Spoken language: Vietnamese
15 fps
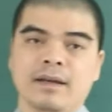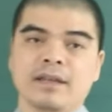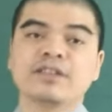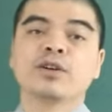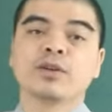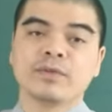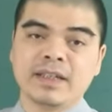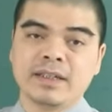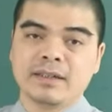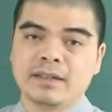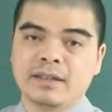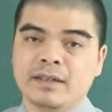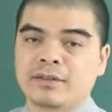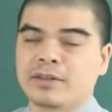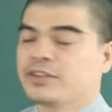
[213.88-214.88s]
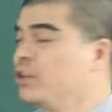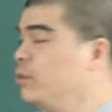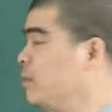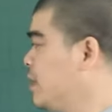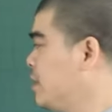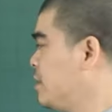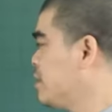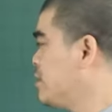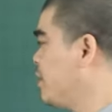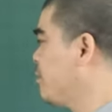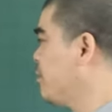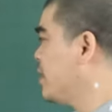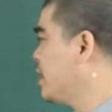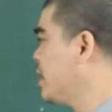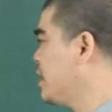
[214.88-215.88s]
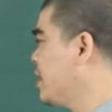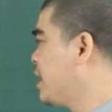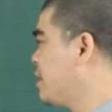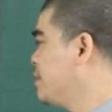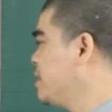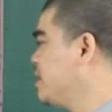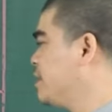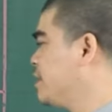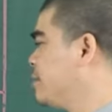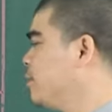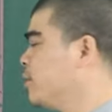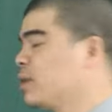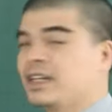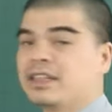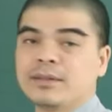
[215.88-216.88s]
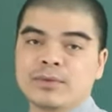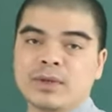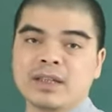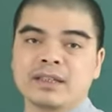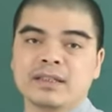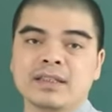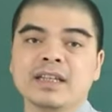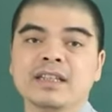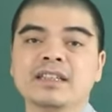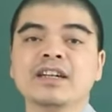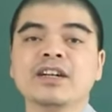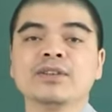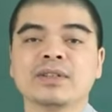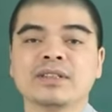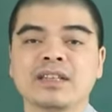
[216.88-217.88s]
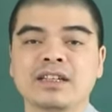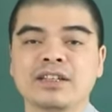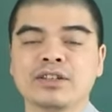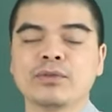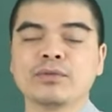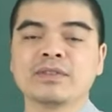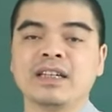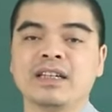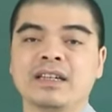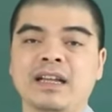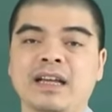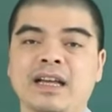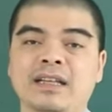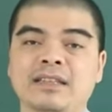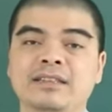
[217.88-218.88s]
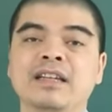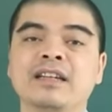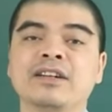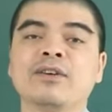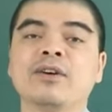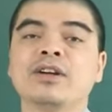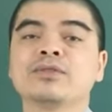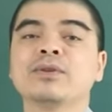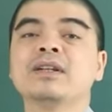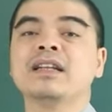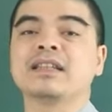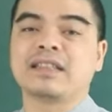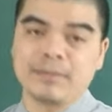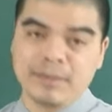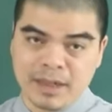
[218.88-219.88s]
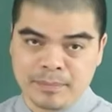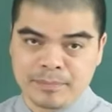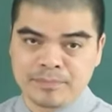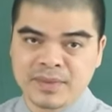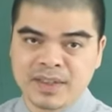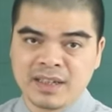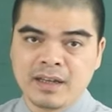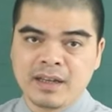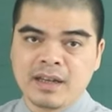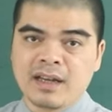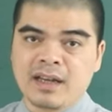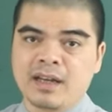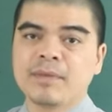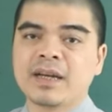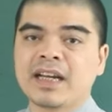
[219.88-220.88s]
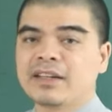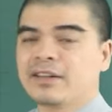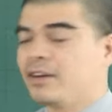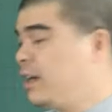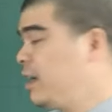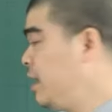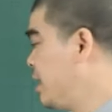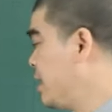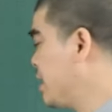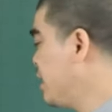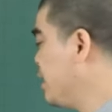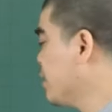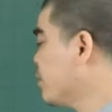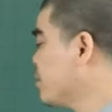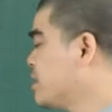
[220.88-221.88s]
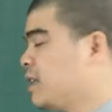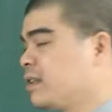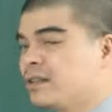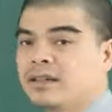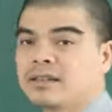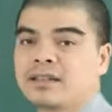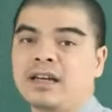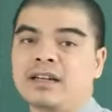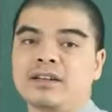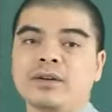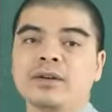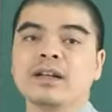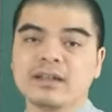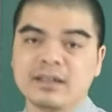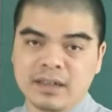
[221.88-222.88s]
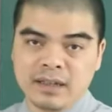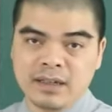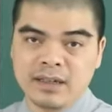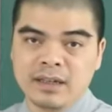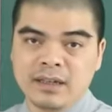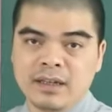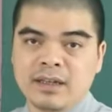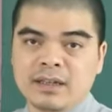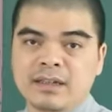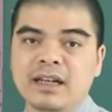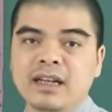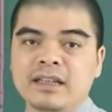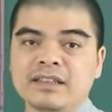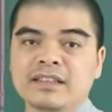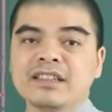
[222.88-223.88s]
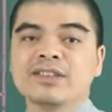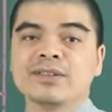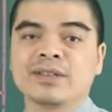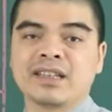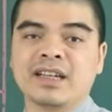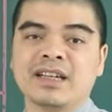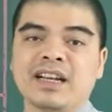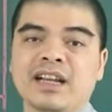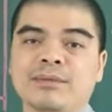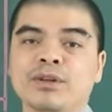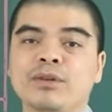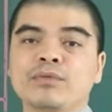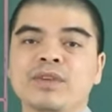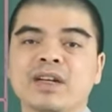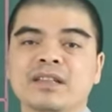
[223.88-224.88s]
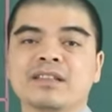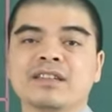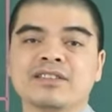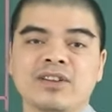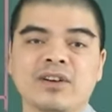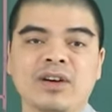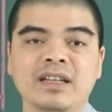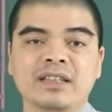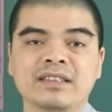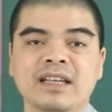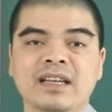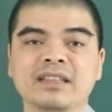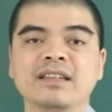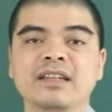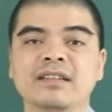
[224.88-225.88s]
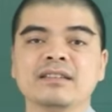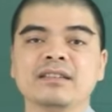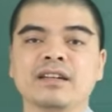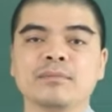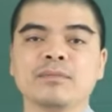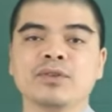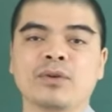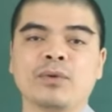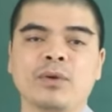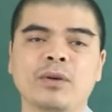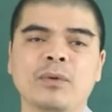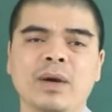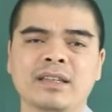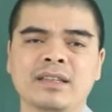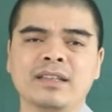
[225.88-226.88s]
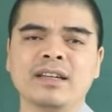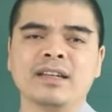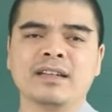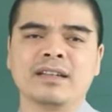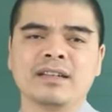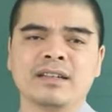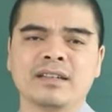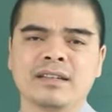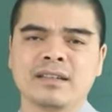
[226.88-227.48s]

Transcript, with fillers: À, thưa quý vị, nói chung ấy trong cái ngày 19 tháng 1 ngày nhâm tuất thì những người tuổi dần được cục diện là dần ngọ tuất là tam hợp. À, bên cạnh đó lại được cục diện thực thần nó nâng đỡ nên là những người tuổi dần làm công việc tự do sẽ nhận được một khối khoản tiền